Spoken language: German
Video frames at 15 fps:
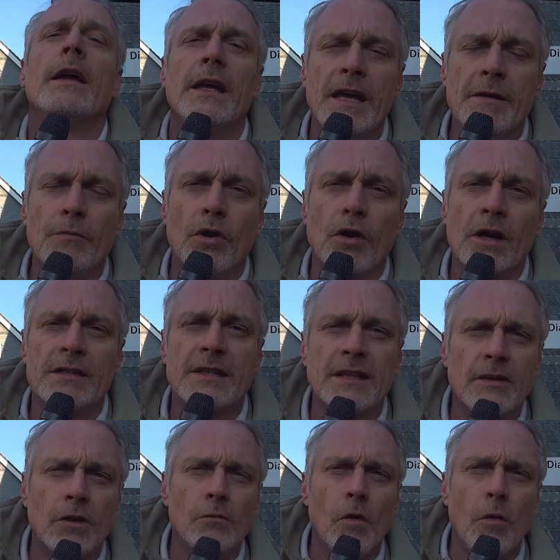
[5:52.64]
Im
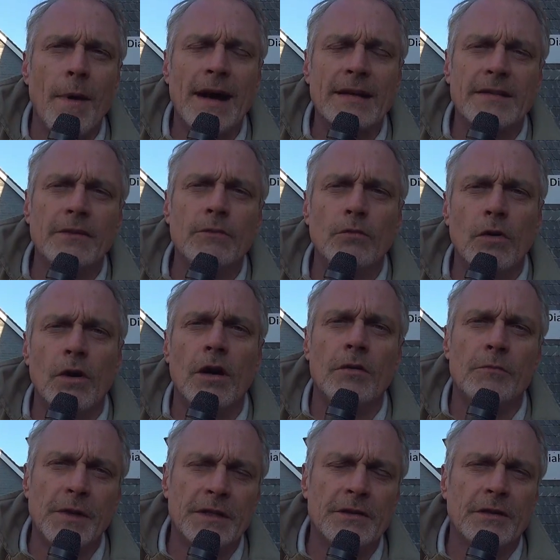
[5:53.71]
Bürgerzentrum um 18
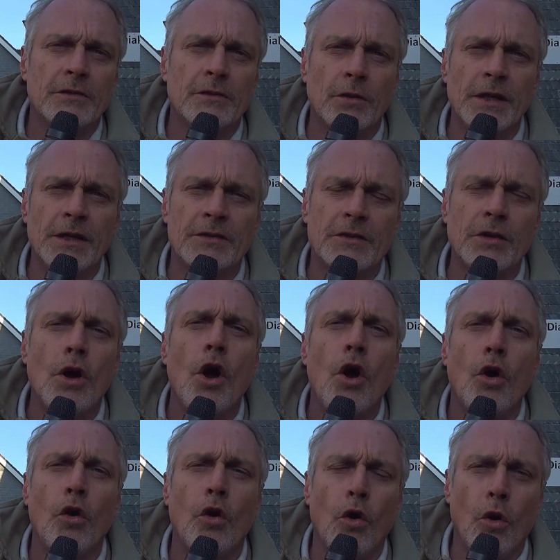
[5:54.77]
Uhr mit Solist
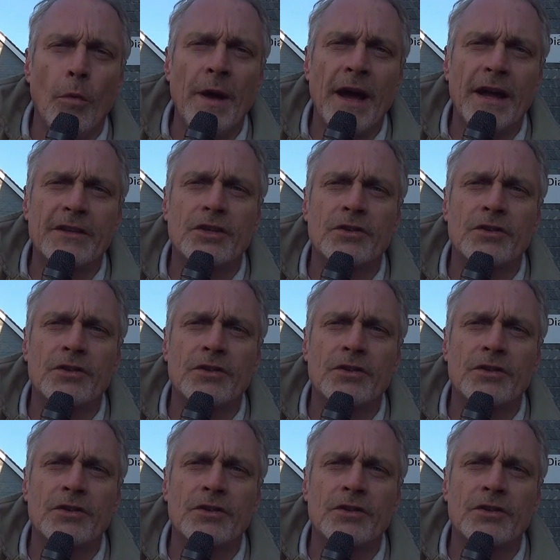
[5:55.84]
Robert